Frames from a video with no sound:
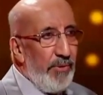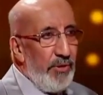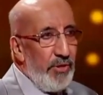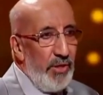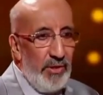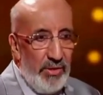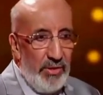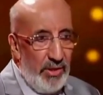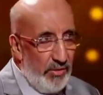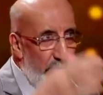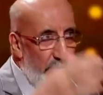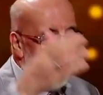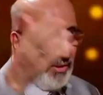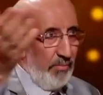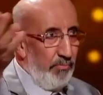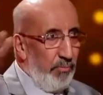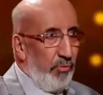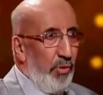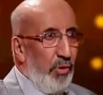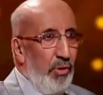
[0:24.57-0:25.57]
Yapacaksanız
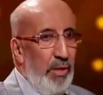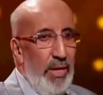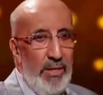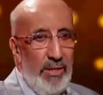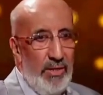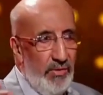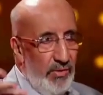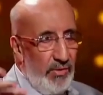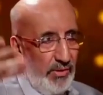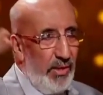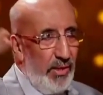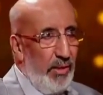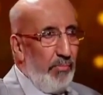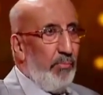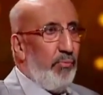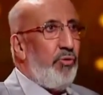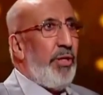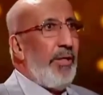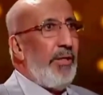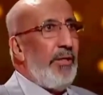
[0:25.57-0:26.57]
da bunu en
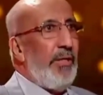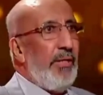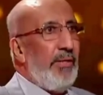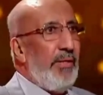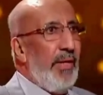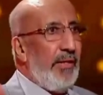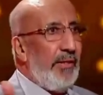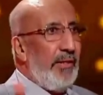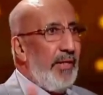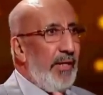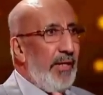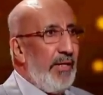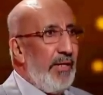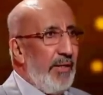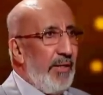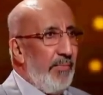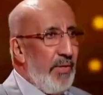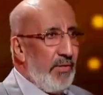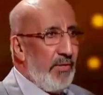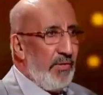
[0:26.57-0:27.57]
azından bu şekilde deklare
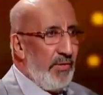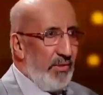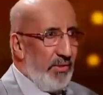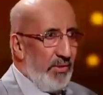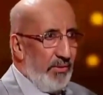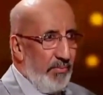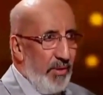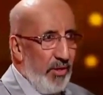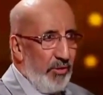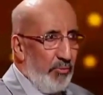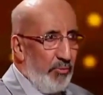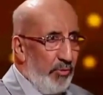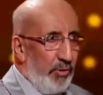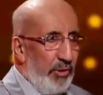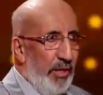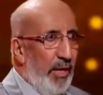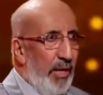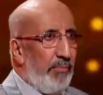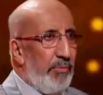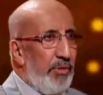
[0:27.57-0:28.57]
edemezsiniz.
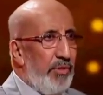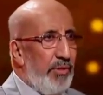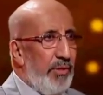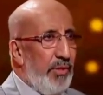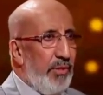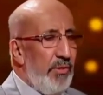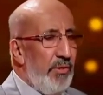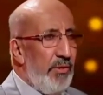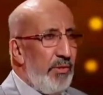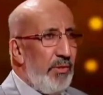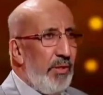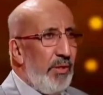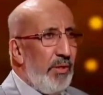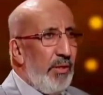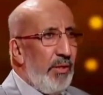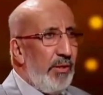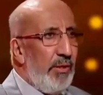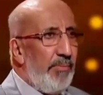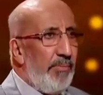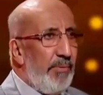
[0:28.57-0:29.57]
Mecbur kalmışsanız
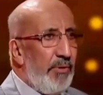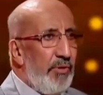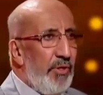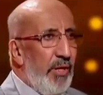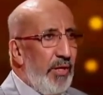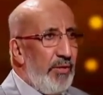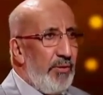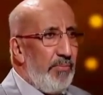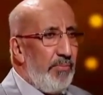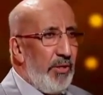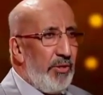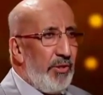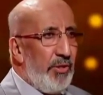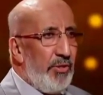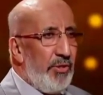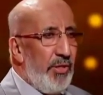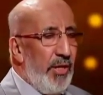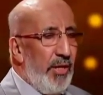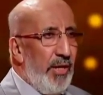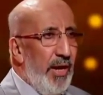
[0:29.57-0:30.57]
yapacağınız
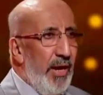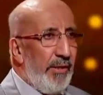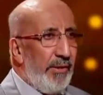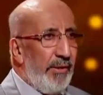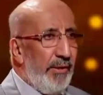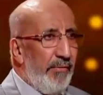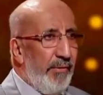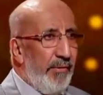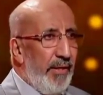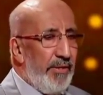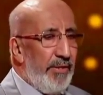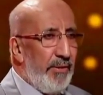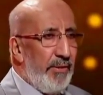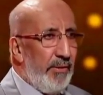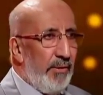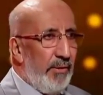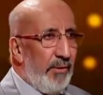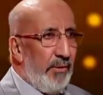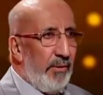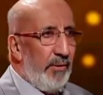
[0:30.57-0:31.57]
başka şeyler de var.
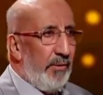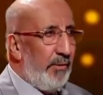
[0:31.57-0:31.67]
